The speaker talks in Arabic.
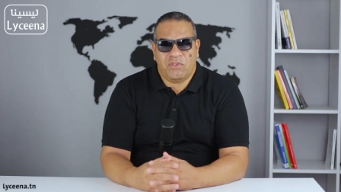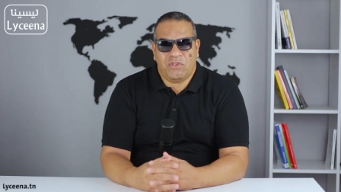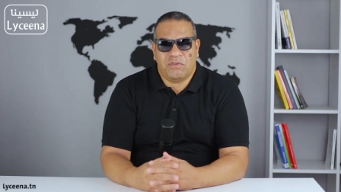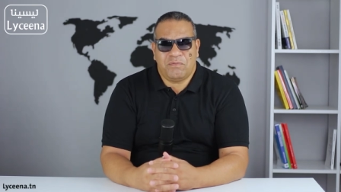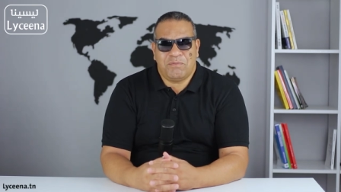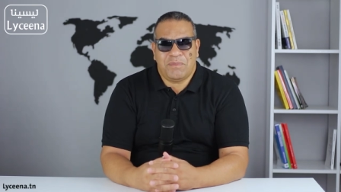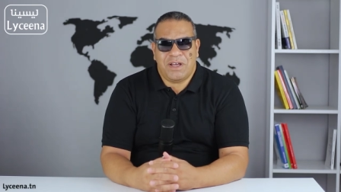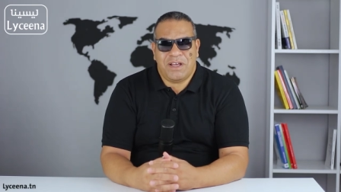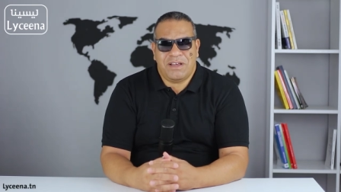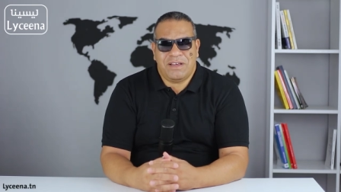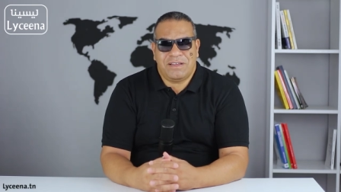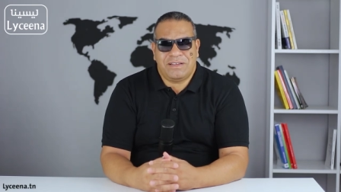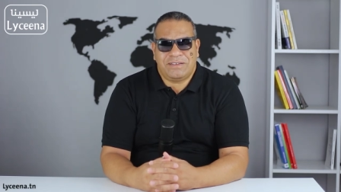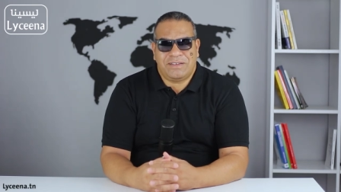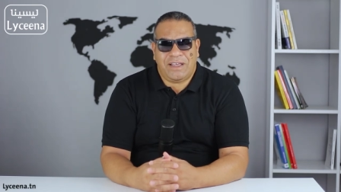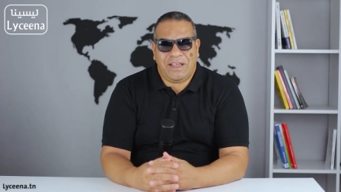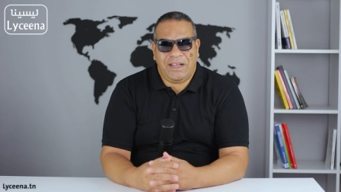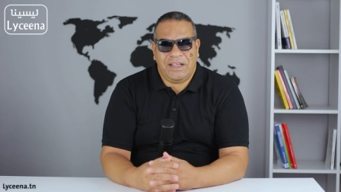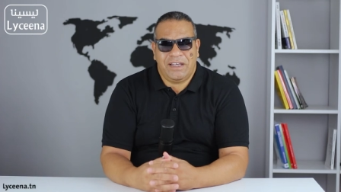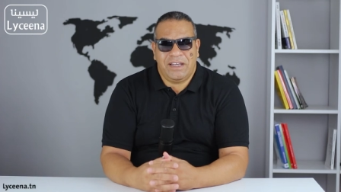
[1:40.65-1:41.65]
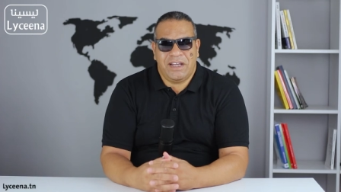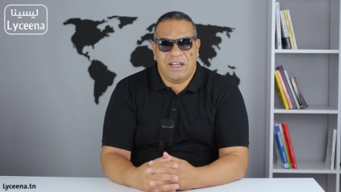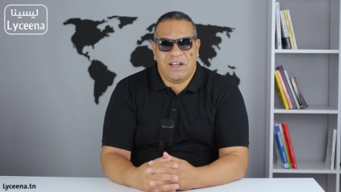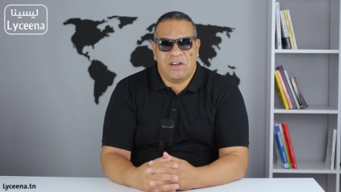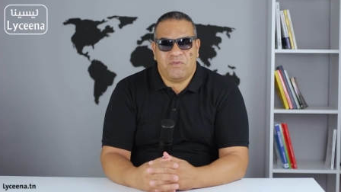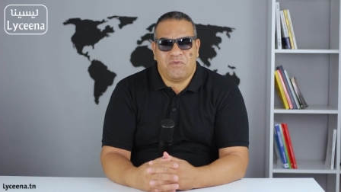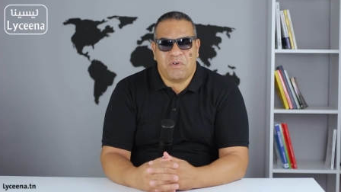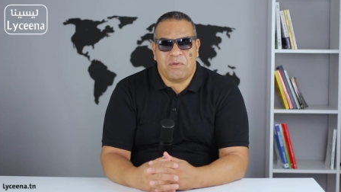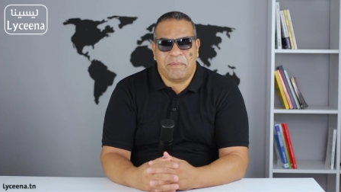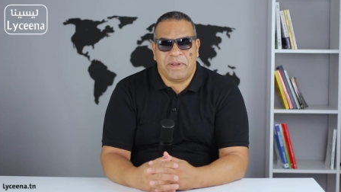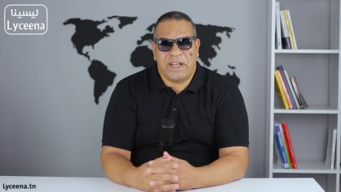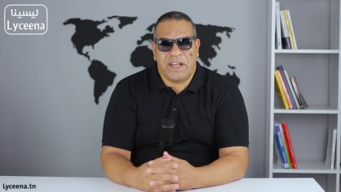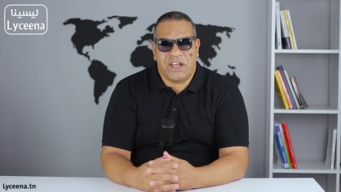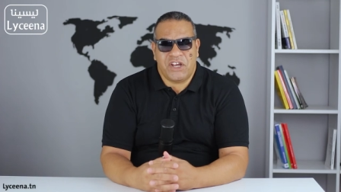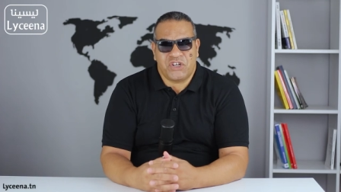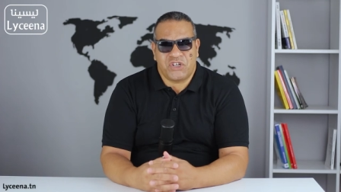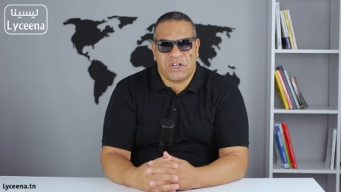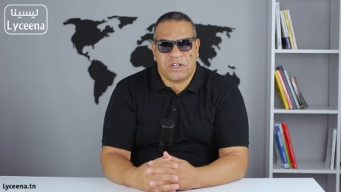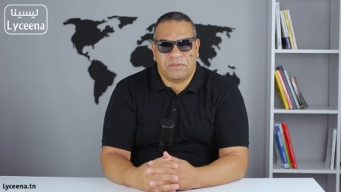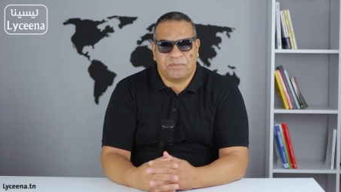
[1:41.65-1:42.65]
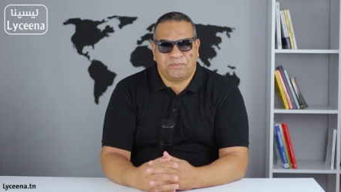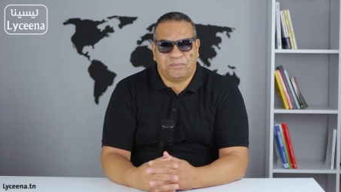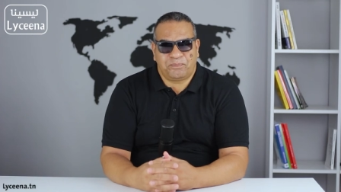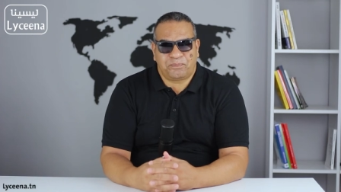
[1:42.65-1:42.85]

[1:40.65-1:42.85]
ثم تحليلا ومنهجا